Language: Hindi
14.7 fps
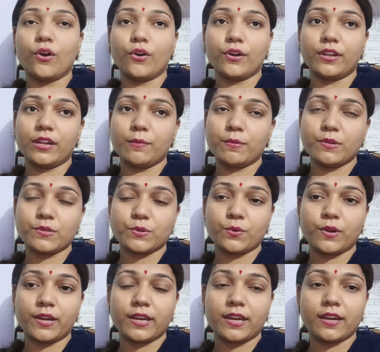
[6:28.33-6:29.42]
और ये भी
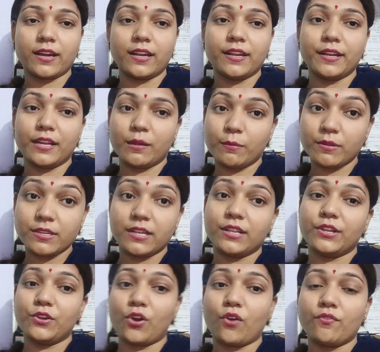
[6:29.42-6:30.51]
सो गए हैं कल इन्हें भी
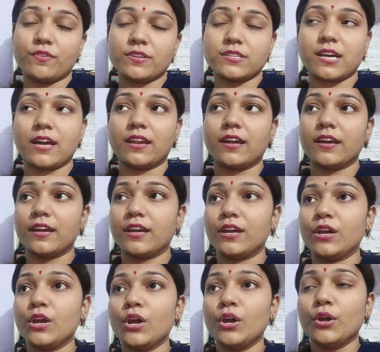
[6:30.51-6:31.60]
जल्दी ऑफिस जाना
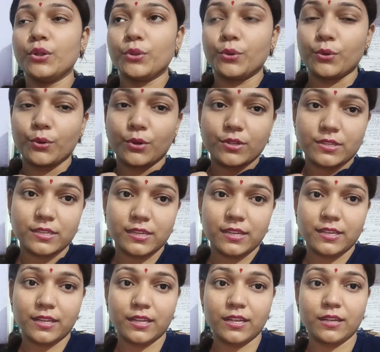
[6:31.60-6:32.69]
है तो
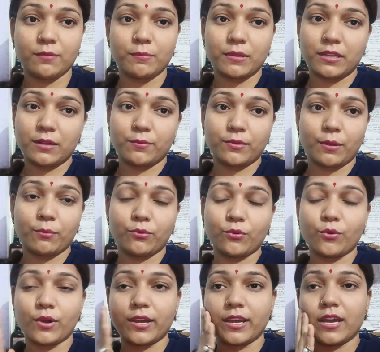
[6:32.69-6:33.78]
इसलिए जल्दी मतलब सब
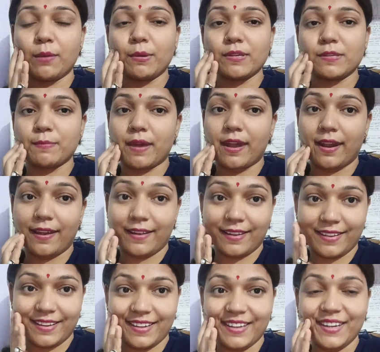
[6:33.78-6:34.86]
सो गए हैं बस मैं रह
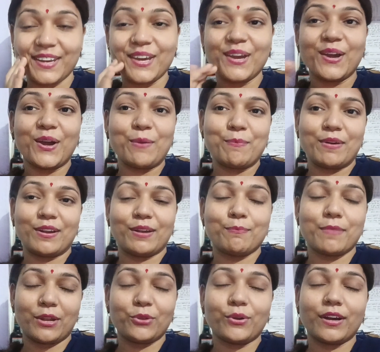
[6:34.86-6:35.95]
गई थी मैं
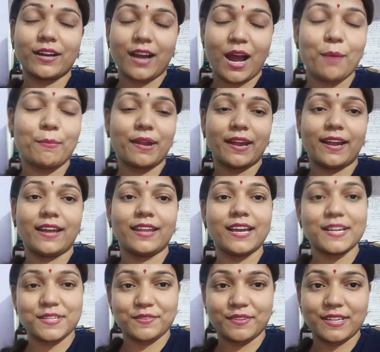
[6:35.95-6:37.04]
मेरा थोड़ा काम रह गया
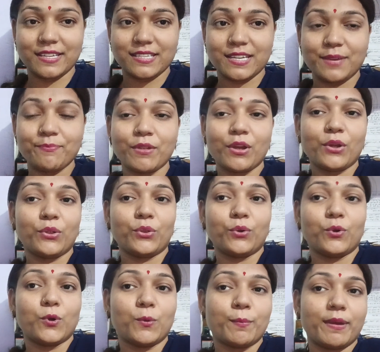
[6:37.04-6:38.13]
था इस वजह से
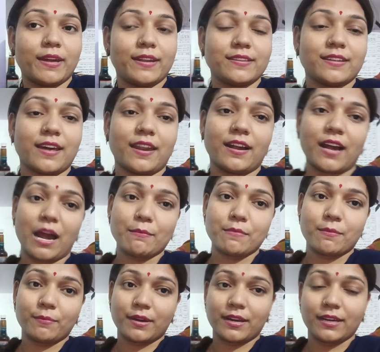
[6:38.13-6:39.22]
तो मैंने सारा
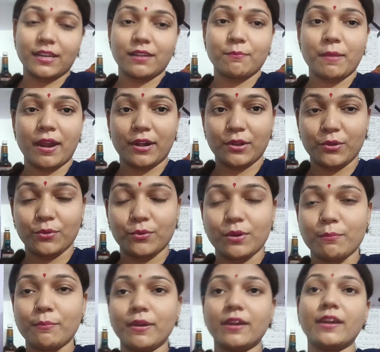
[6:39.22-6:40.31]
काम करके बैठी
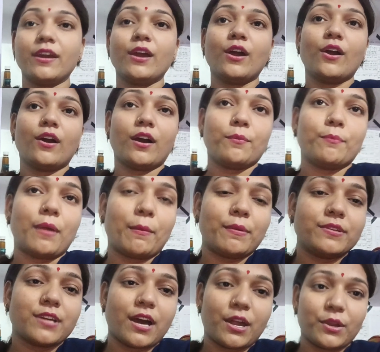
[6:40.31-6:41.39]
हूँ अब मैं अब मैं
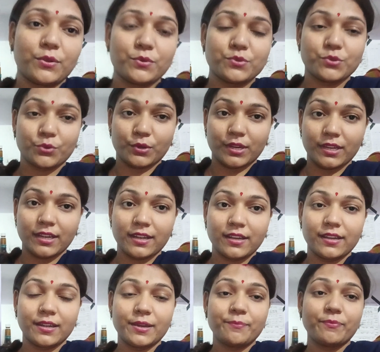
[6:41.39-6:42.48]
भी जा रही हूँ सोने के
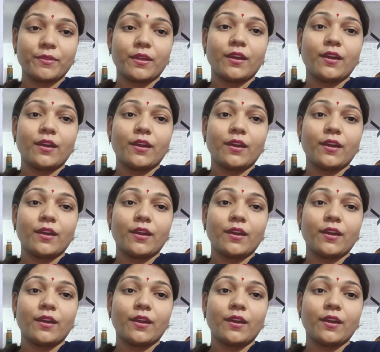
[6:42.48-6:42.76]
लिए